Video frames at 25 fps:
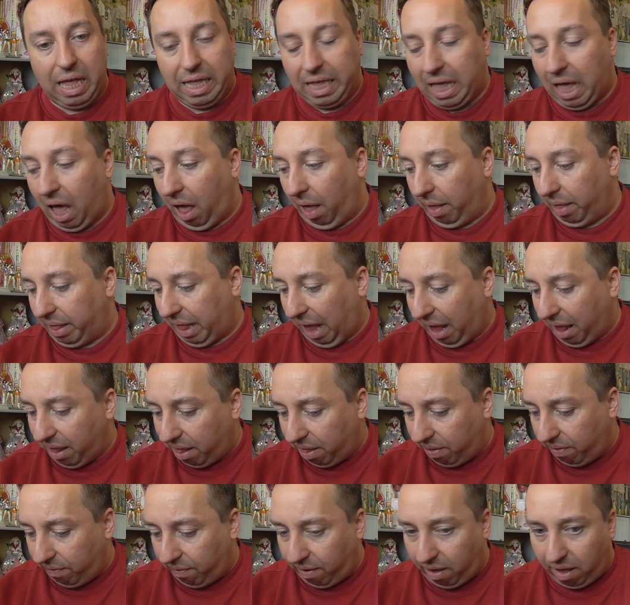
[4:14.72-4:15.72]
Ja,
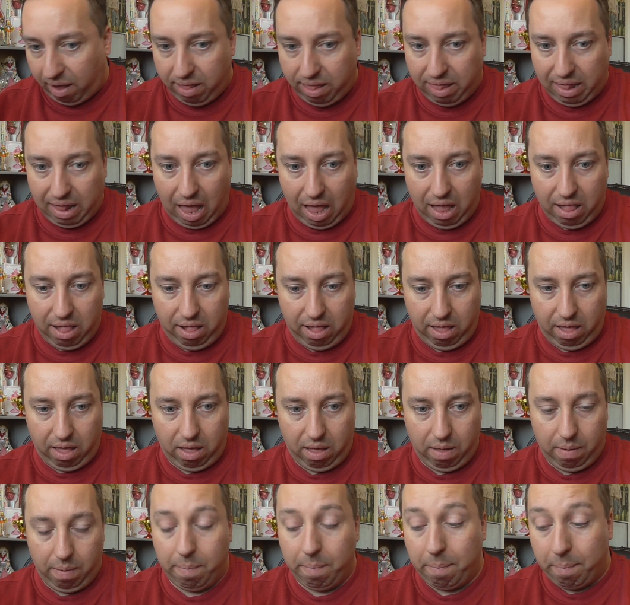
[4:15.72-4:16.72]
das war's an
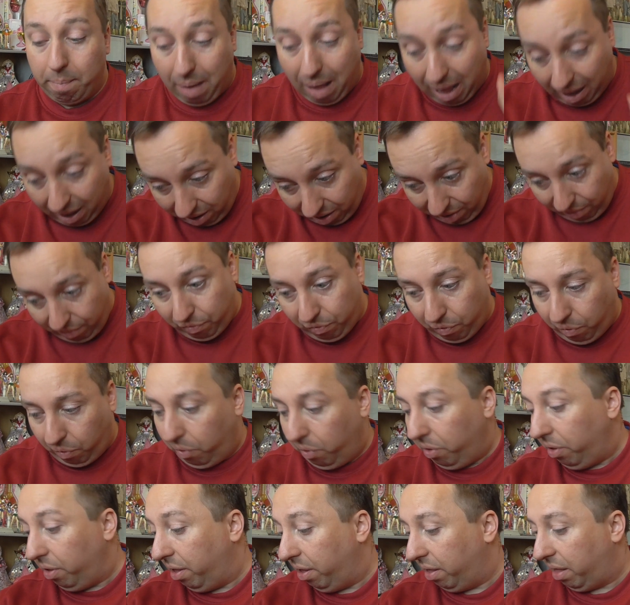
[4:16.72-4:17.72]
der
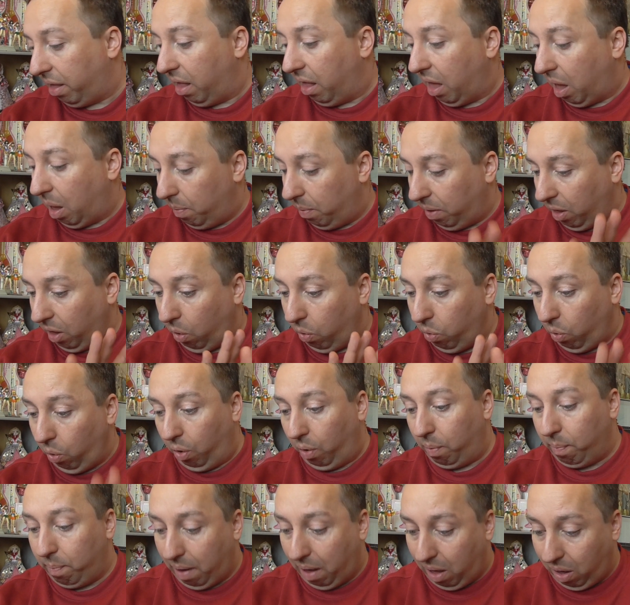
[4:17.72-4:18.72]
Manga-Front. Dann habe ich auch
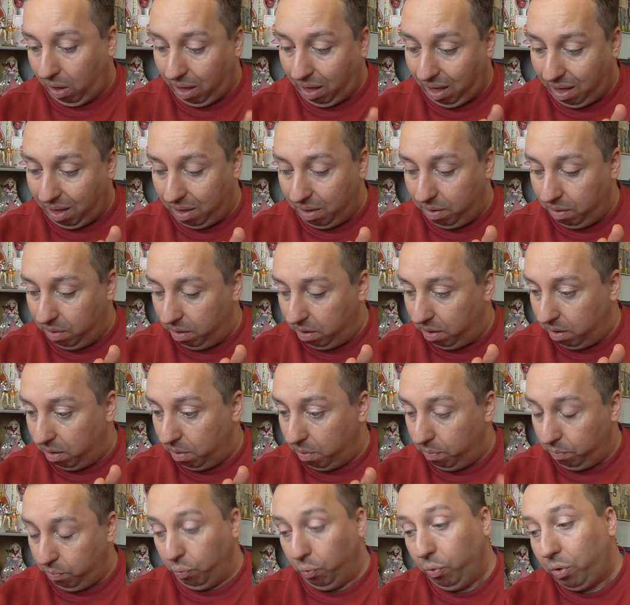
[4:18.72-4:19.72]
noch ein paar äh,
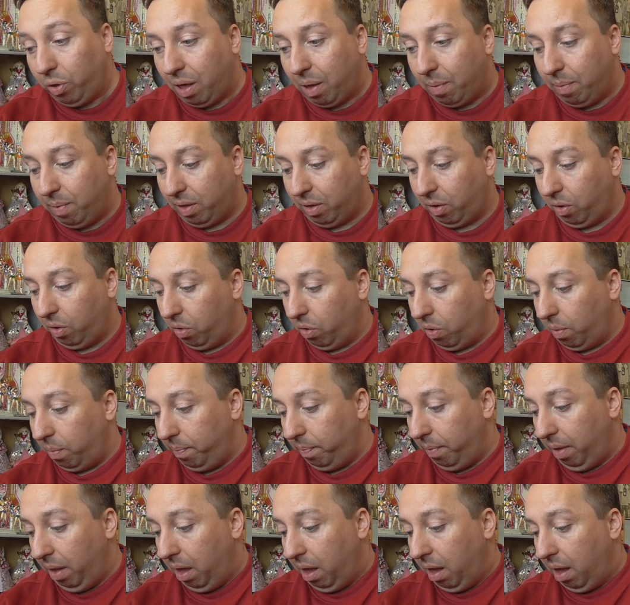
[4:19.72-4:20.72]
Bücher
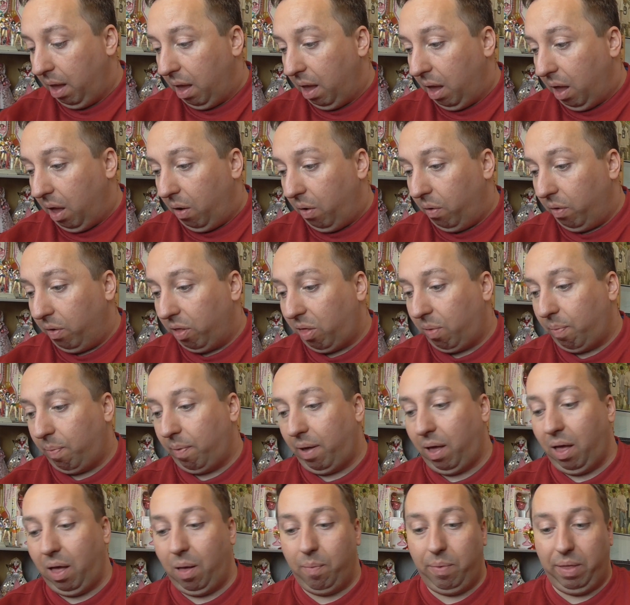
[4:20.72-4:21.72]
mitgenommen. Und
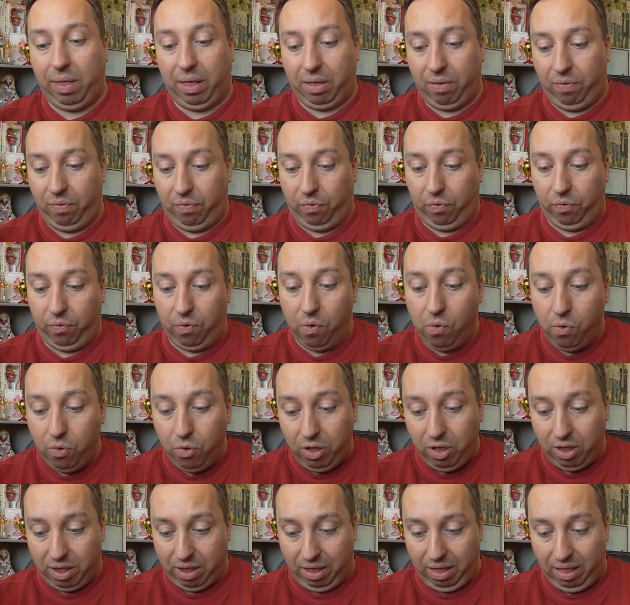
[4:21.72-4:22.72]
zwar habe ich
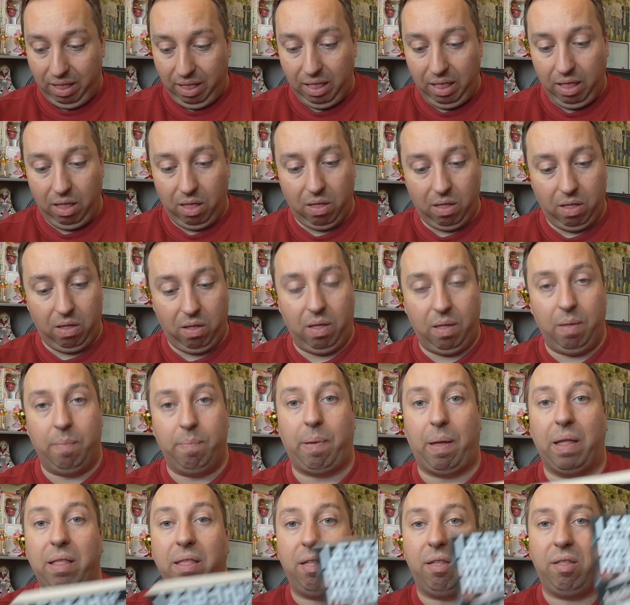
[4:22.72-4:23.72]
gefunden
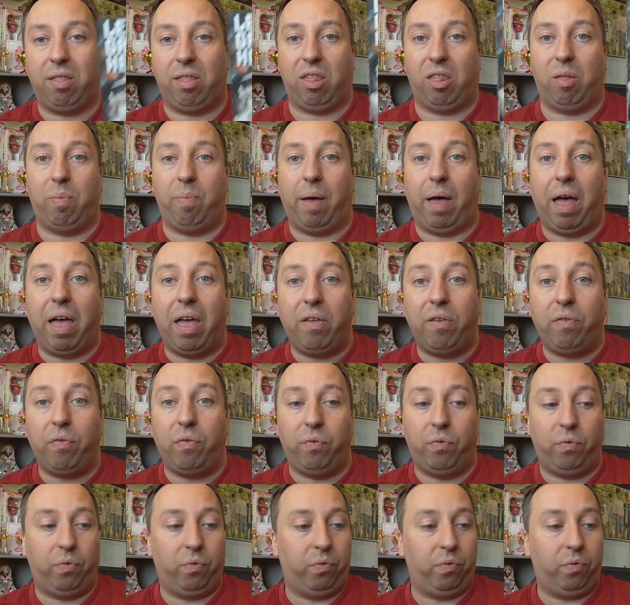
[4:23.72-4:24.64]
Band 2